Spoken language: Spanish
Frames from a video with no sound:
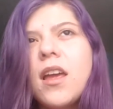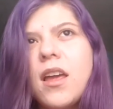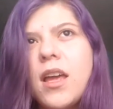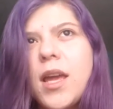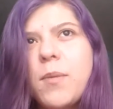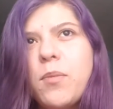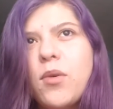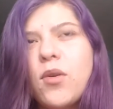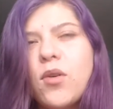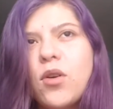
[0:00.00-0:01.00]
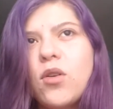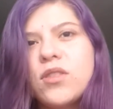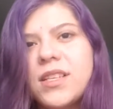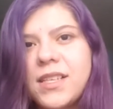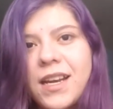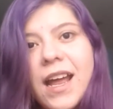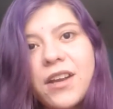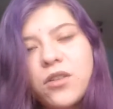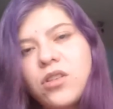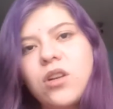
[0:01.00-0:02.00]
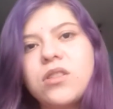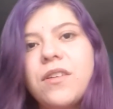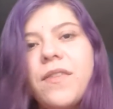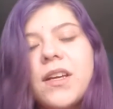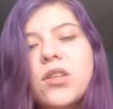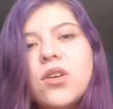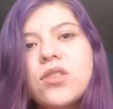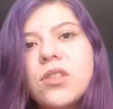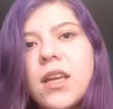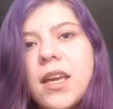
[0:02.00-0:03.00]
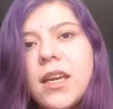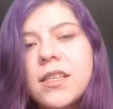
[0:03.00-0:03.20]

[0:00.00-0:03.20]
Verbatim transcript: eh, por los escenarios y los efectos eh,